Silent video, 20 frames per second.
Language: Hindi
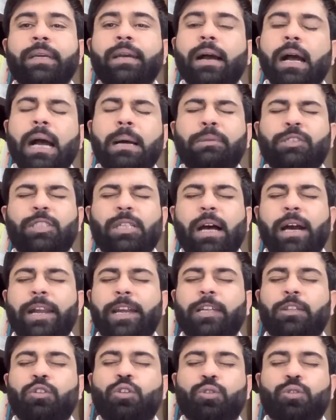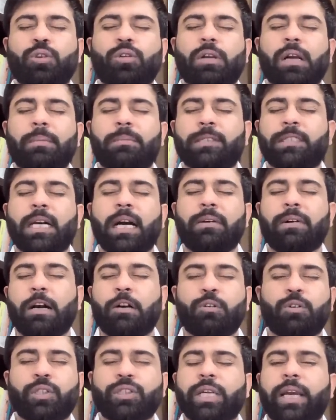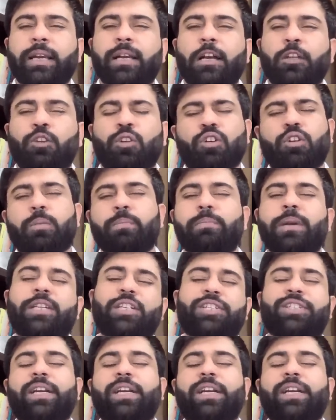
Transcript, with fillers: अब सारे दुखों का मदावा हो जाएगा दुख मिट